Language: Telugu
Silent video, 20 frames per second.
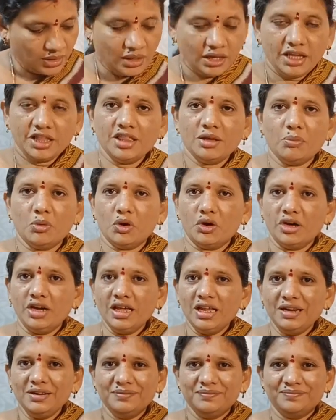కింద
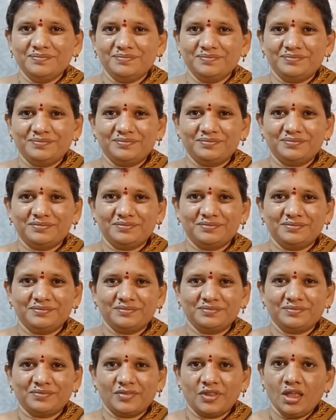బార్డర్
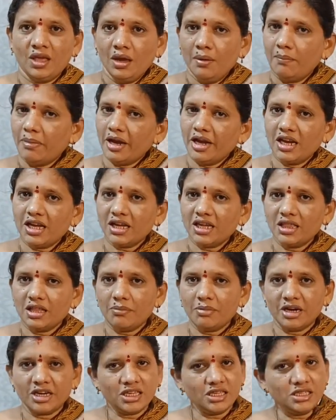పైన కింద
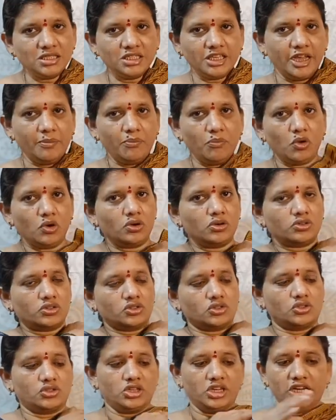మనకి సేమ్ బార్డర్స్
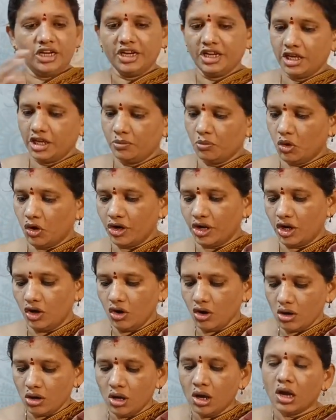వస్తున్నాయండి ఈ మోడల్లో
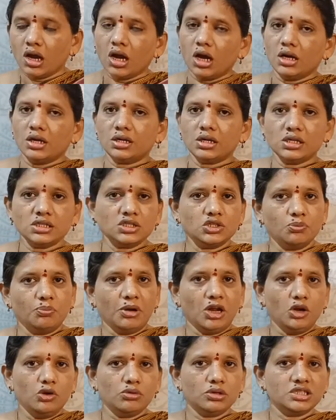కాంట్రాస్ట్
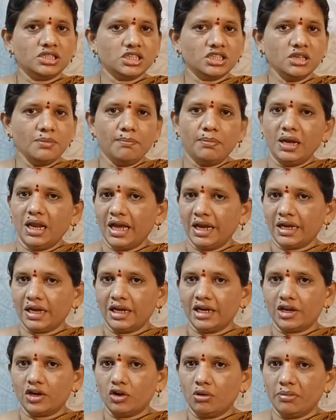పళ్ళు వచ్చేసి బ్లాక్
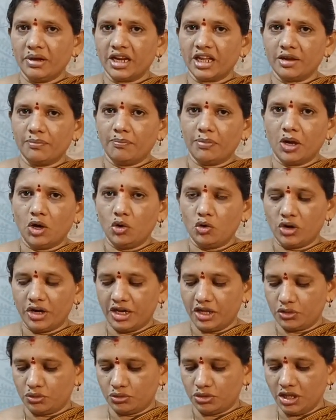కలర్లో మనకి పళ్ళు
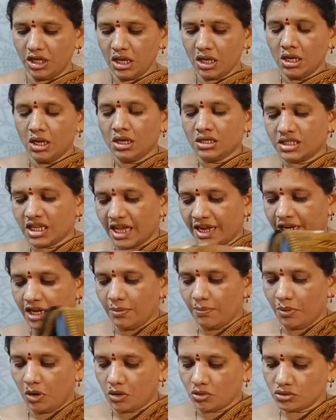అనేది ఉంది శారీకి
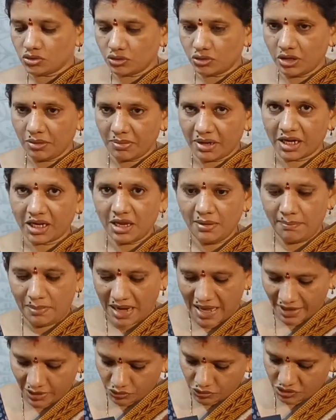బ్లౌజ్ కూడా మనకి
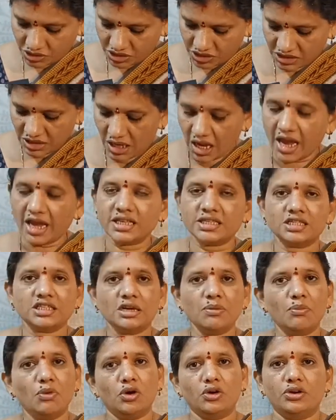బ్లాక్ వచ్చేసి హ్యాండ్స్కి
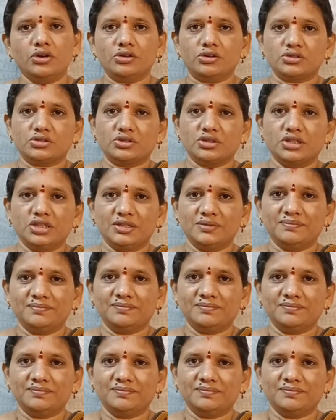బార్డర్ వస్తుంది